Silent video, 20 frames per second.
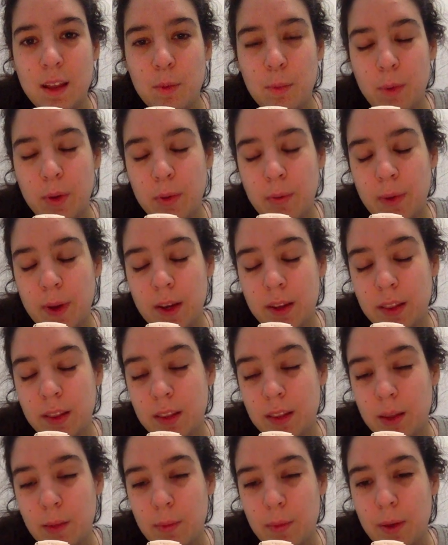el primer
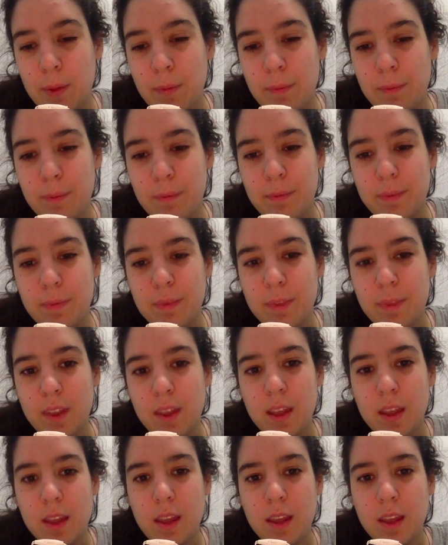tema
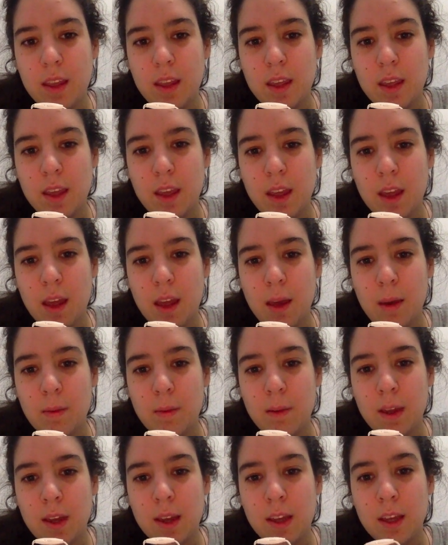que
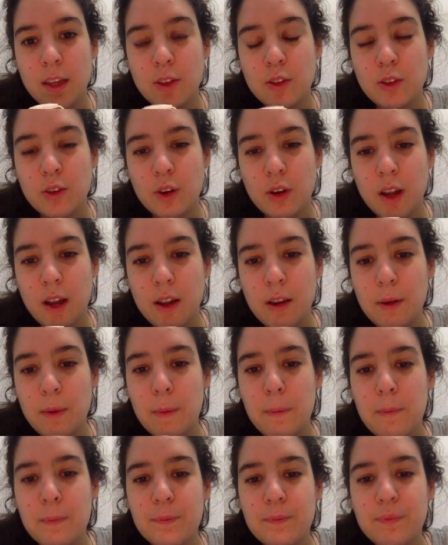había que tocar.
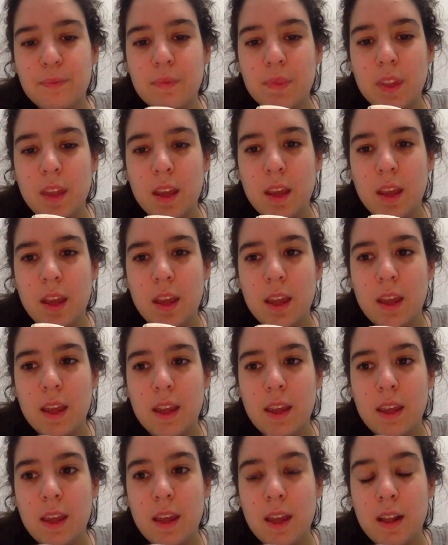
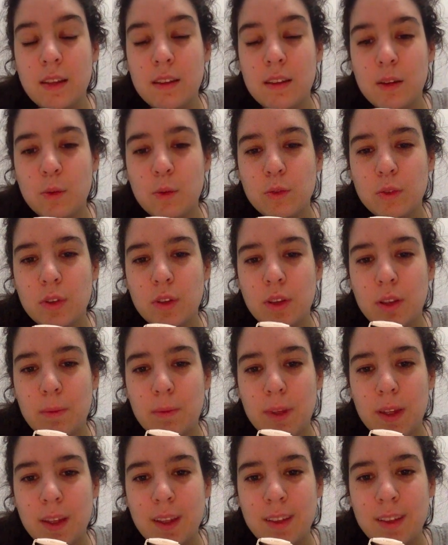Y el segundo
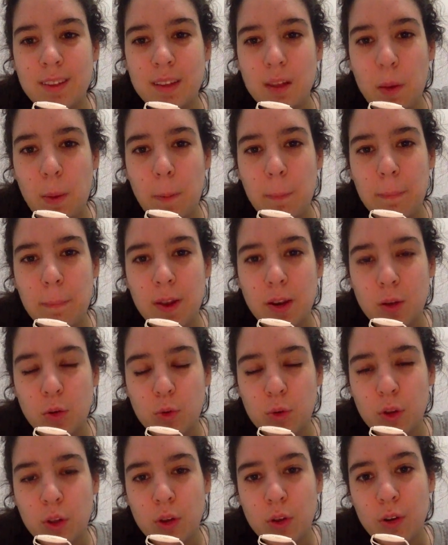tema es
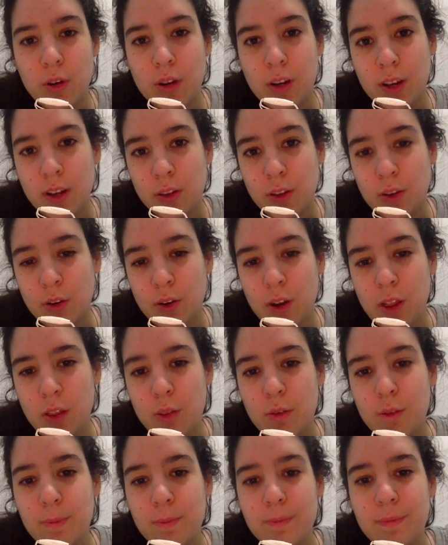Mercurio
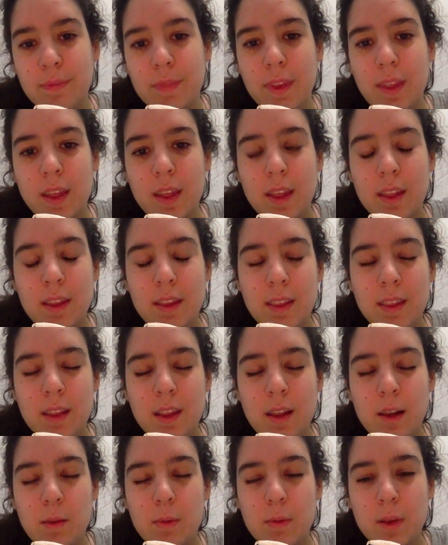retrógrado
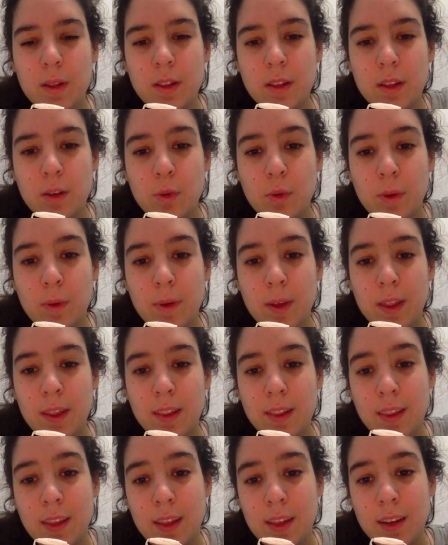del 29
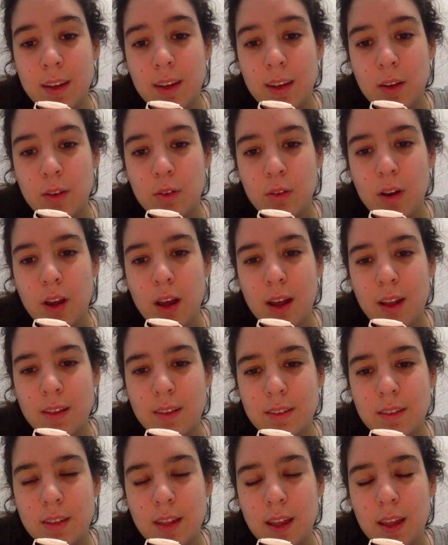de enero
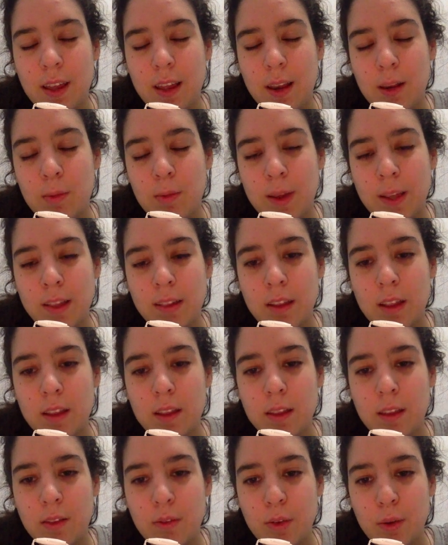hasta el 20
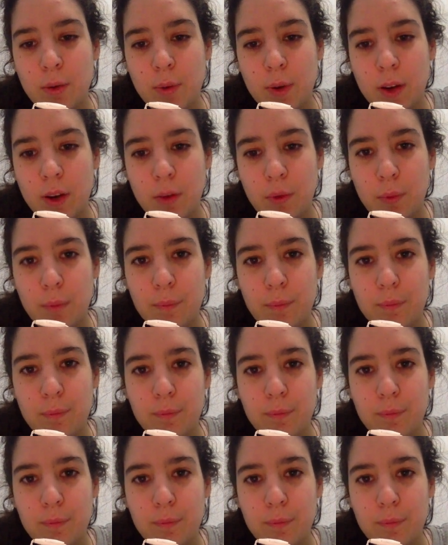de febrero.